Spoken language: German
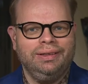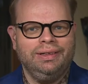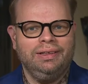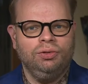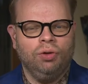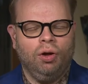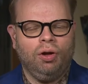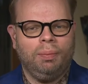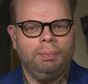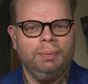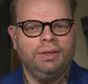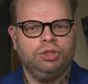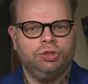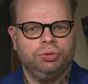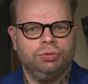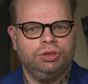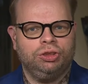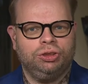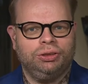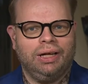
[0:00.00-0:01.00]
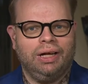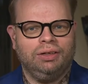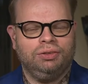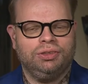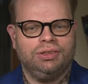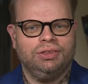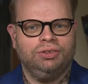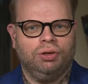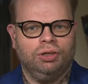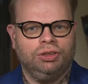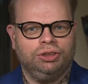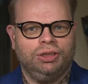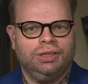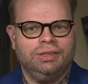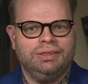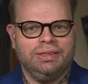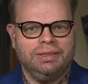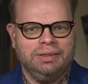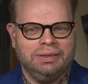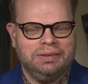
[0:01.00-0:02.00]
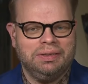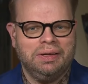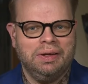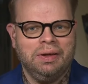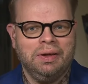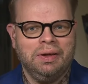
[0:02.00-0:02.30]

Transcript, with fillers: die noch mit Schutzstatus in Deutschland sind.